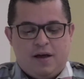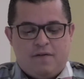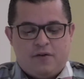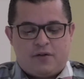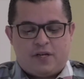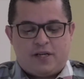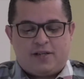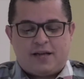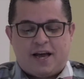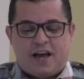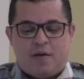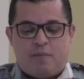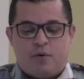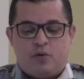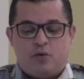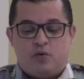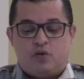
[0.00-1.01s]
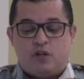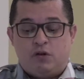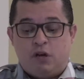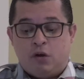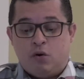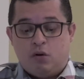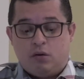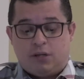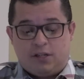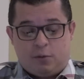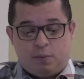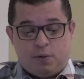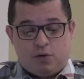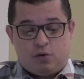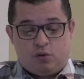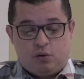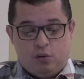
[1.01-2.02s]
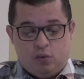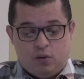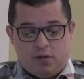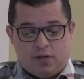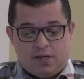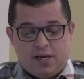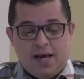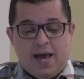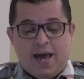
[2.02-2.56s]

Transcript: Você está reproduzindo em outras pessoas